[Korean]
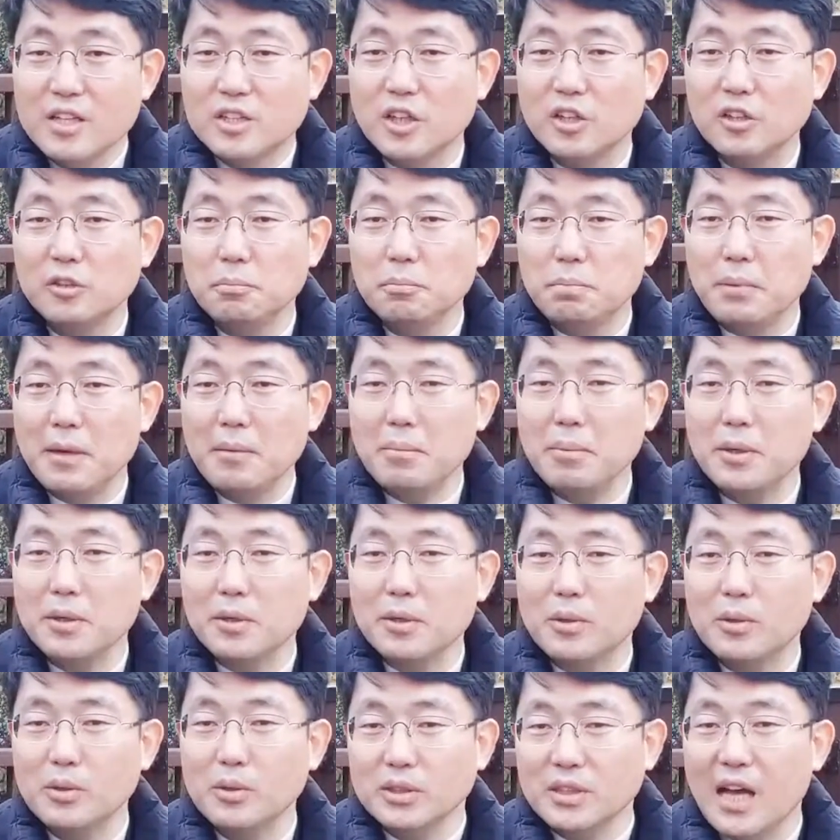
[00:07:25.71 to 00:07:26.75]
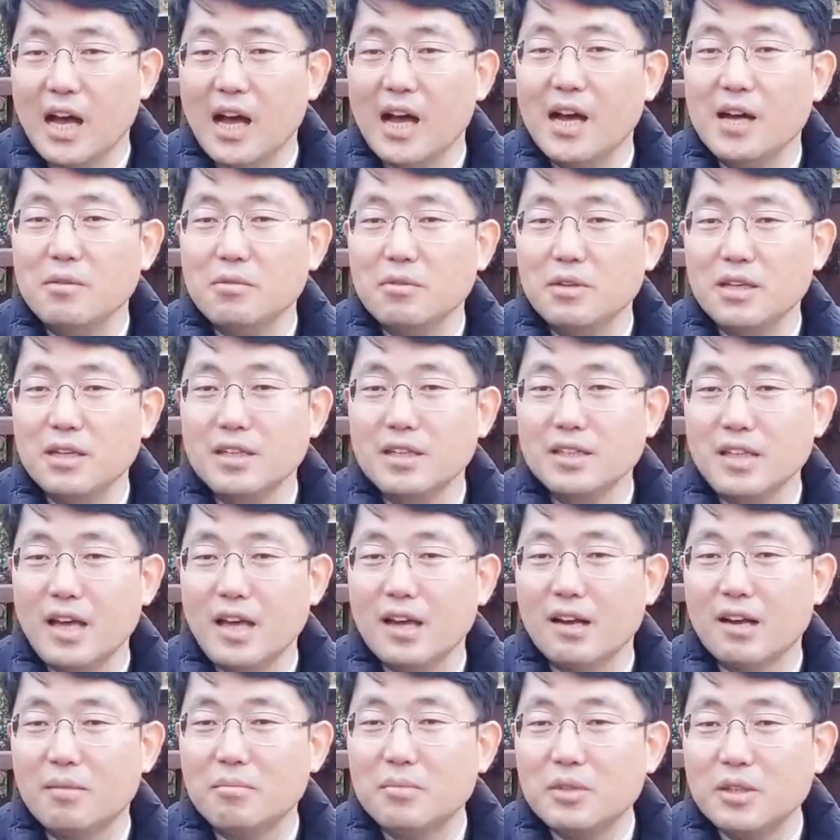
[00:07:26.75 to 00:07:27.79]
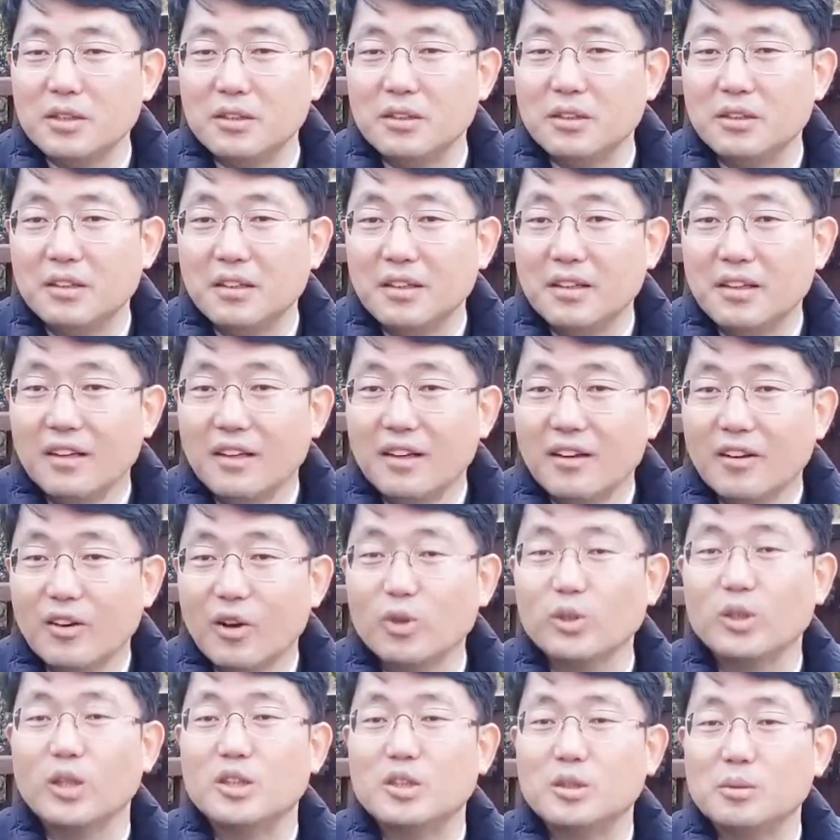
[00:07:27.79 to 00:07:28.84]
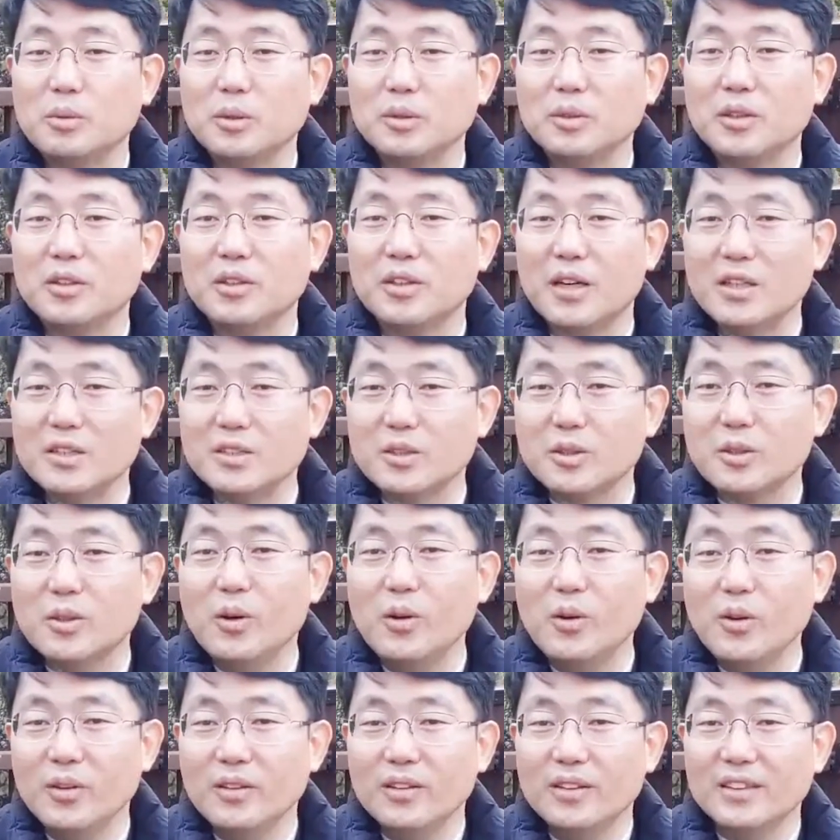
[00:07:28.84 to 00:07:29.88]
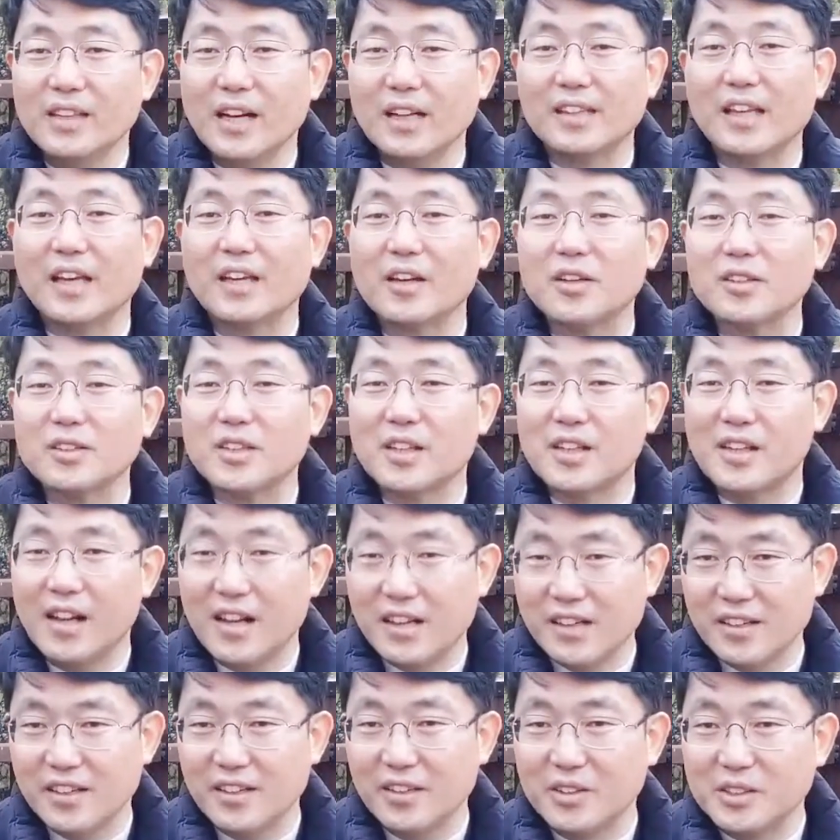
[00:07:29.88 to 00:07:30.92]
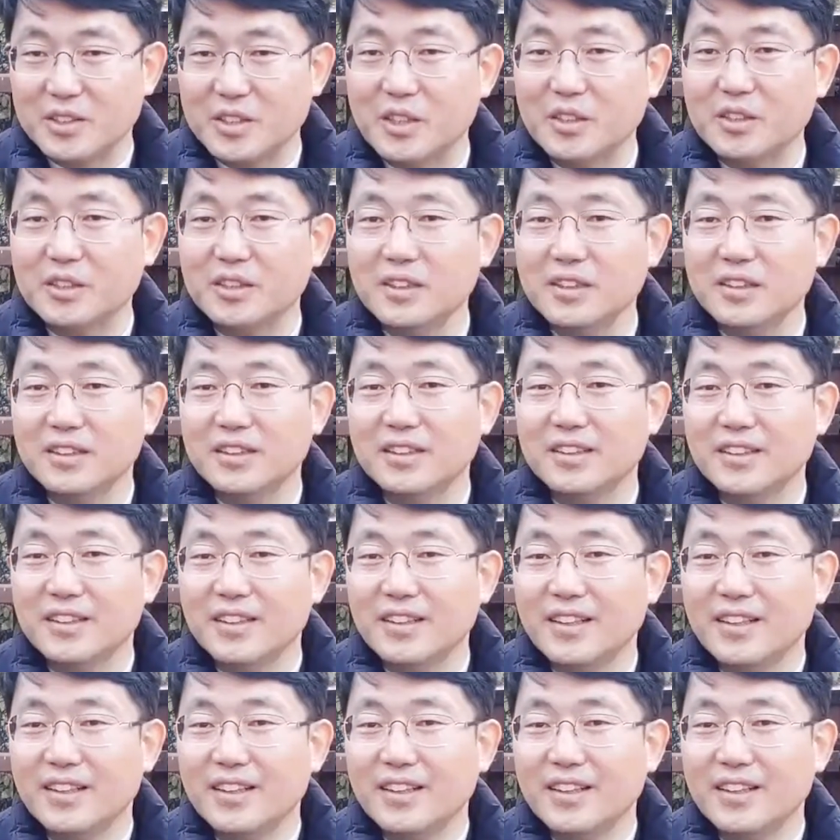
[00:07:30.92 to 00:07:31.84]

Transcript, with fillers: 저는 빼버리고 사 위 사람을 거기다 집어넣어가지고 어. 당내 경선을 한 거예요. 어, 저를, 부정선거네.